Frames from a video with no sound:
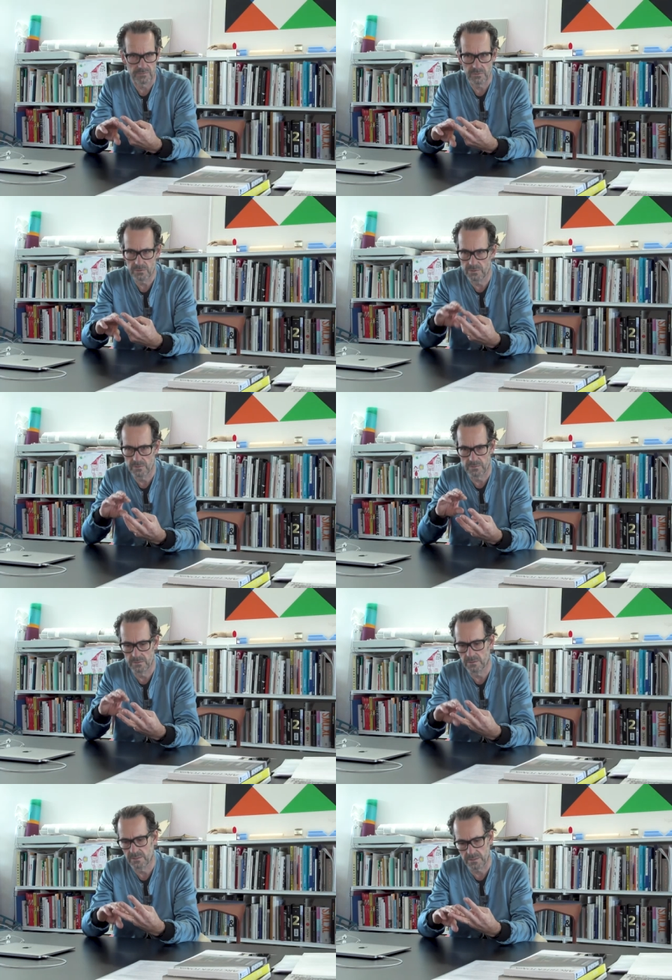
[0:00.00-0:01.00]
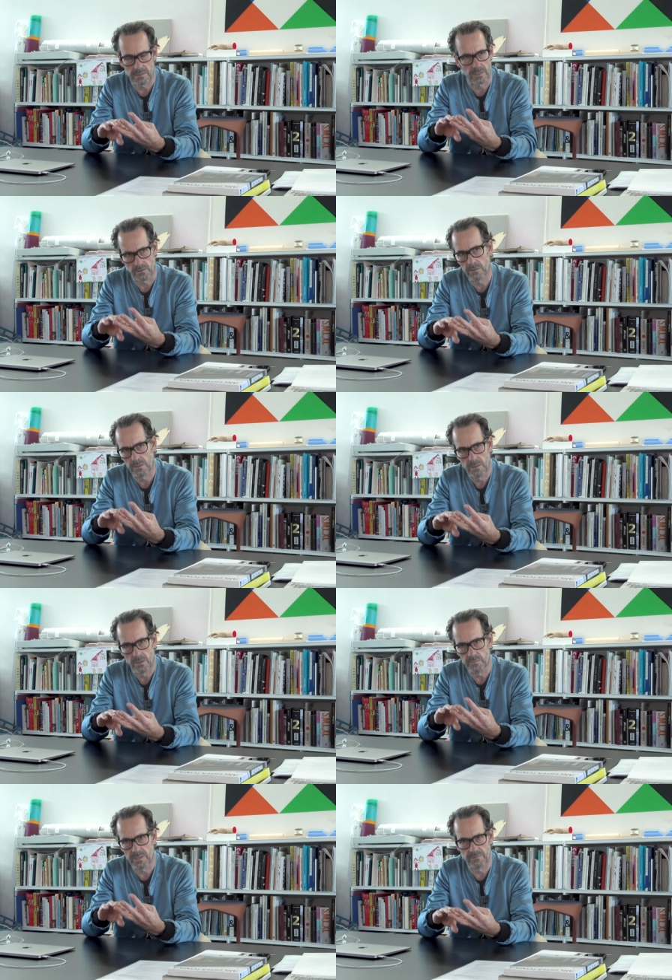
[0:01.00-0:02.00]
Funktionen, es geht auch
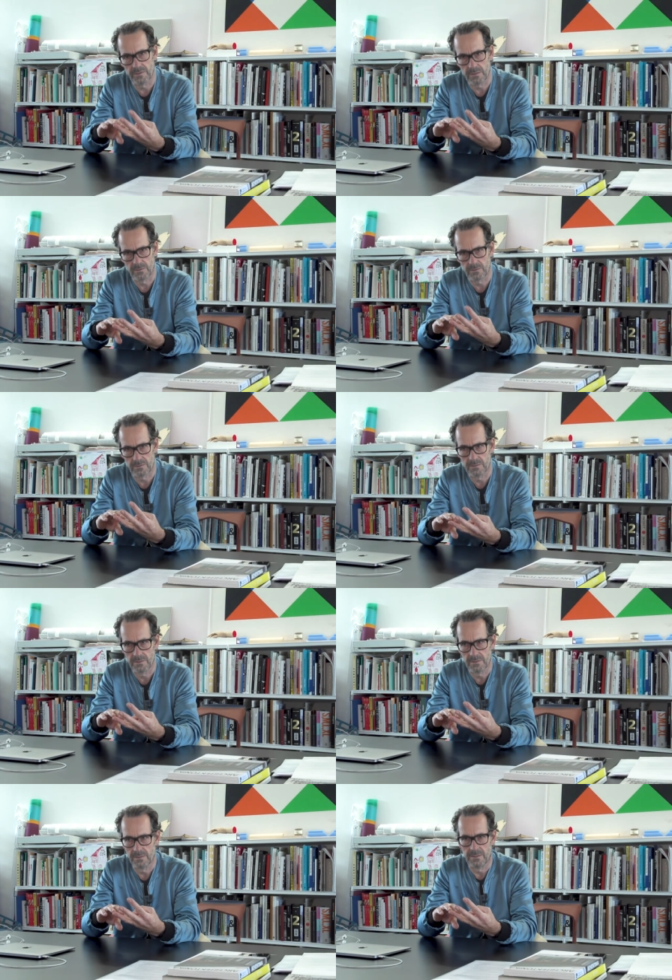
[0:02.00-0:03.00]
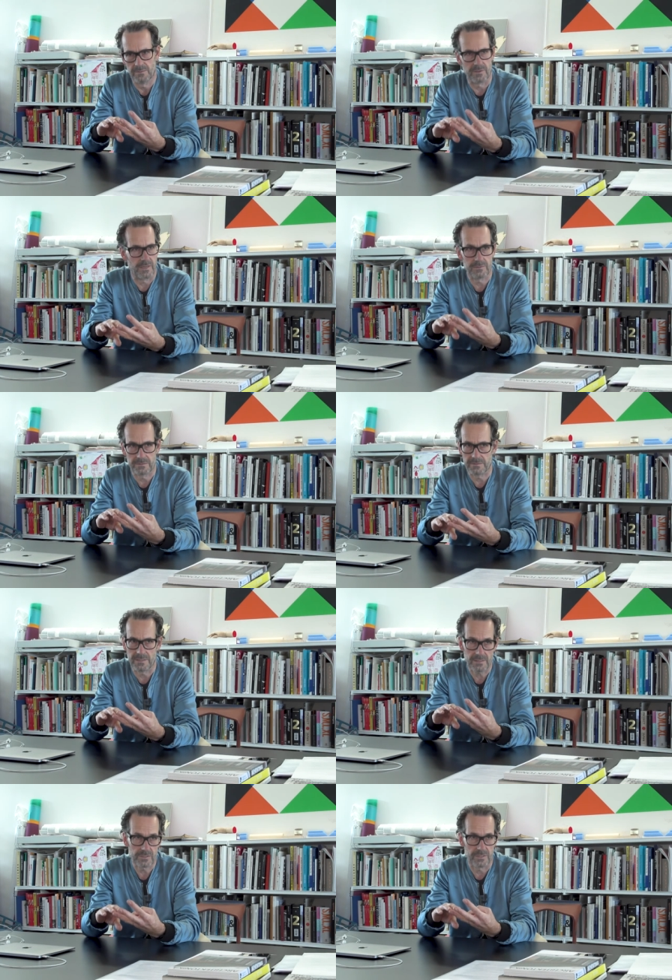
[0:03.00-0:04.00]
um die Entwicklung von etwas, was
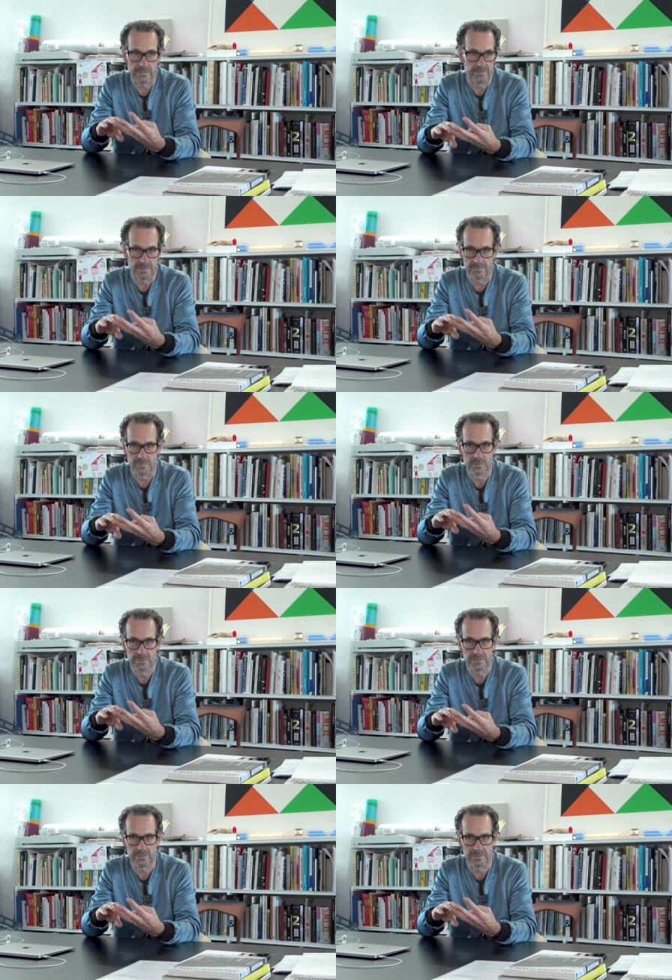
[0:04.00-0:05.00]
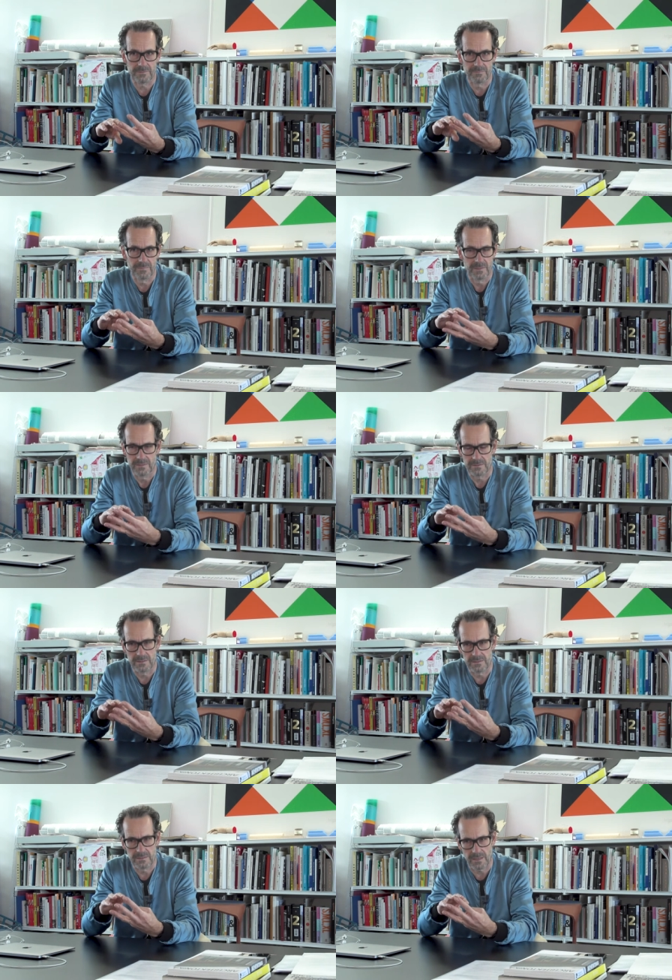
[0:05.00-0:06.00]
hergestellt werden muss. Ähm, also
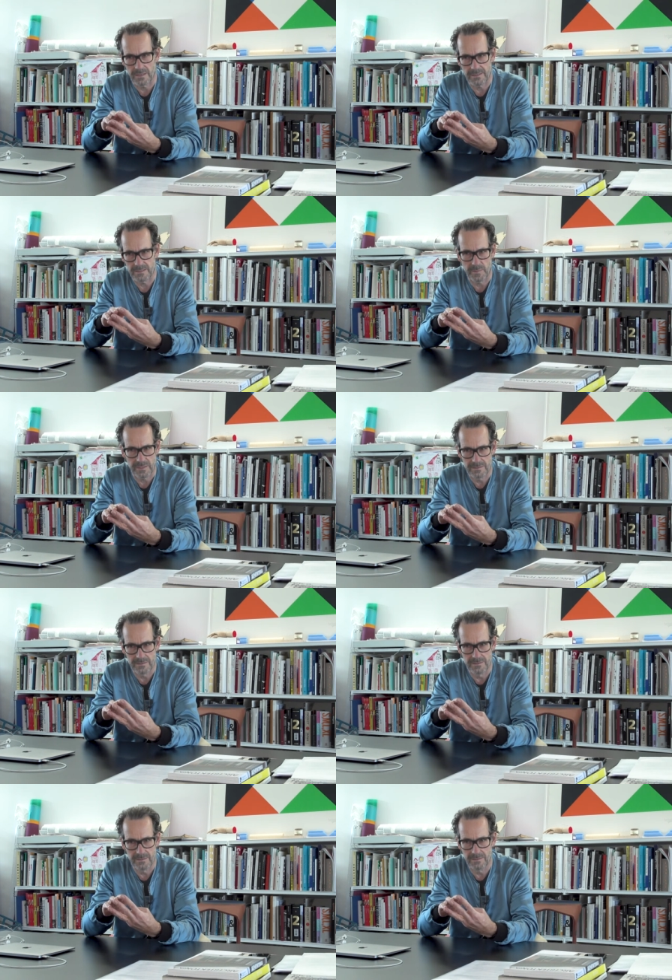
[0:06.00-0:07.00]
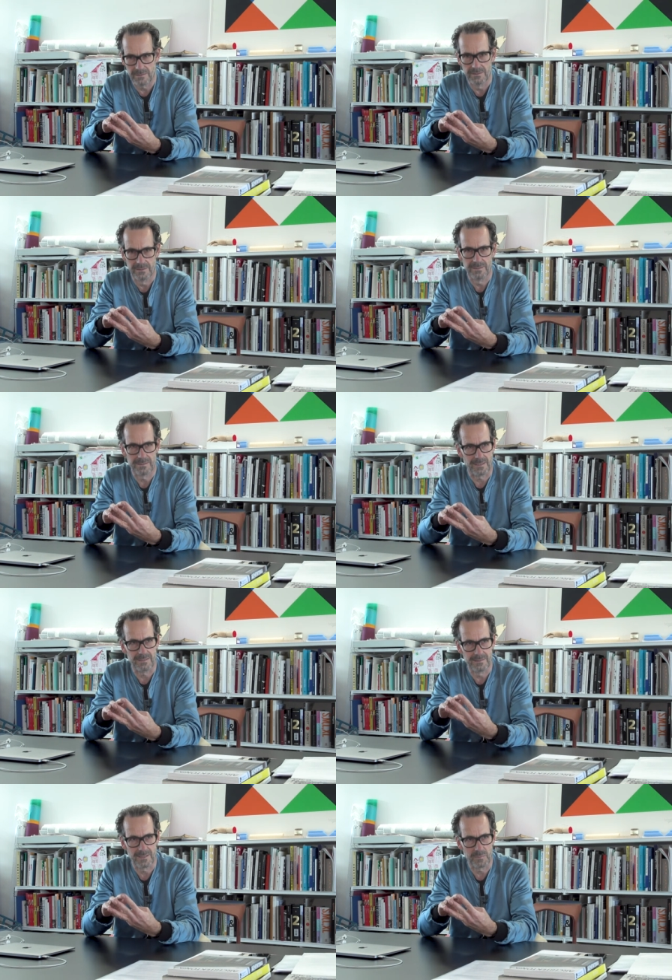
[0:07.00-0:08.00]
das sind drei Aspekte, die Teil
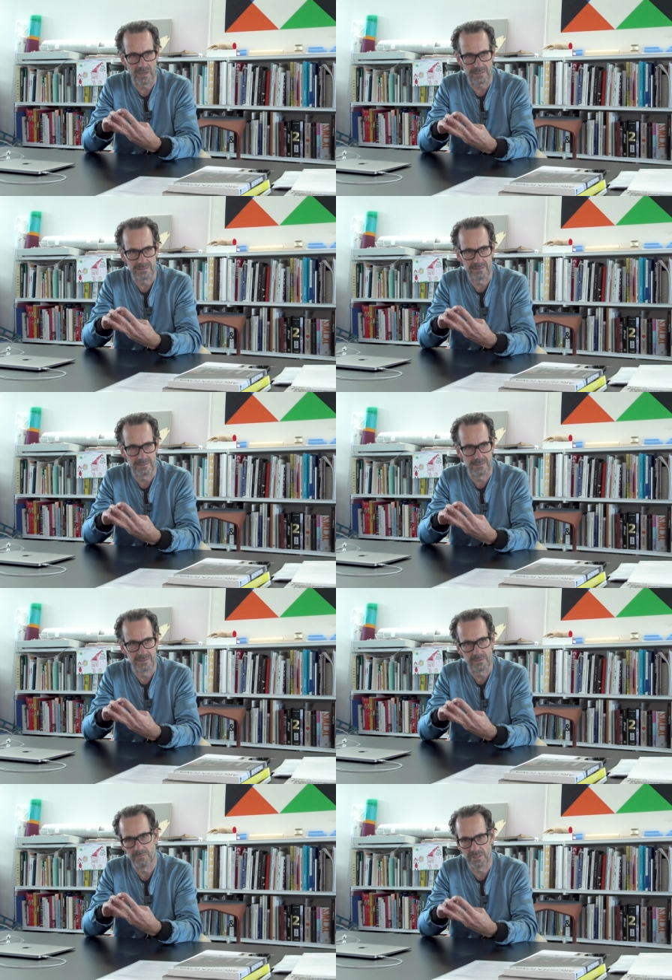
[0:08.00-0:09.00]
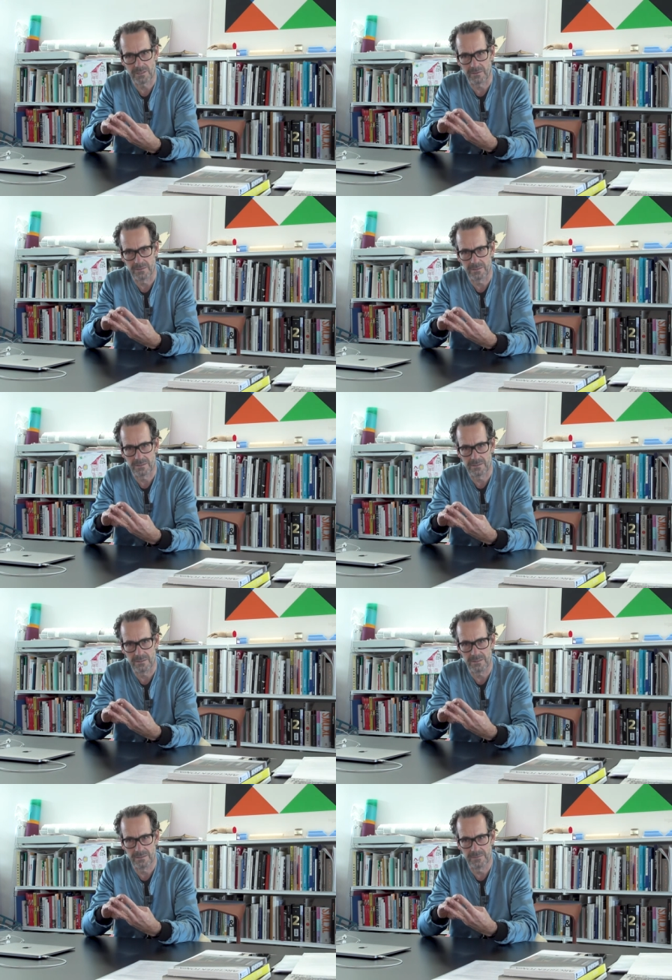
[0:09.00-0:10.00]
dieser Praxis sind und mich auch
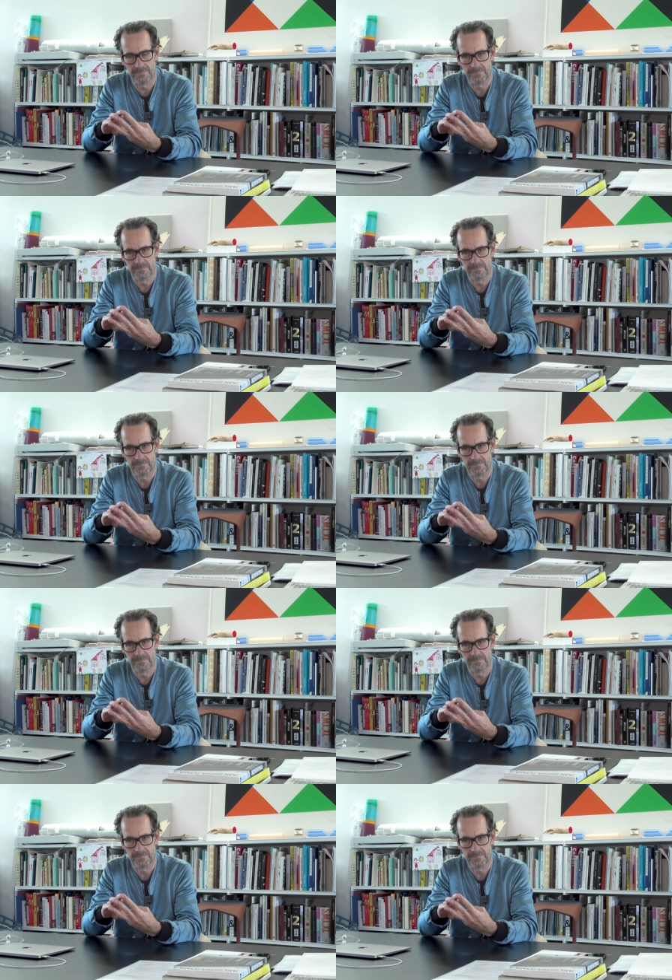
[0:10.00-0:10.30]
interessieren.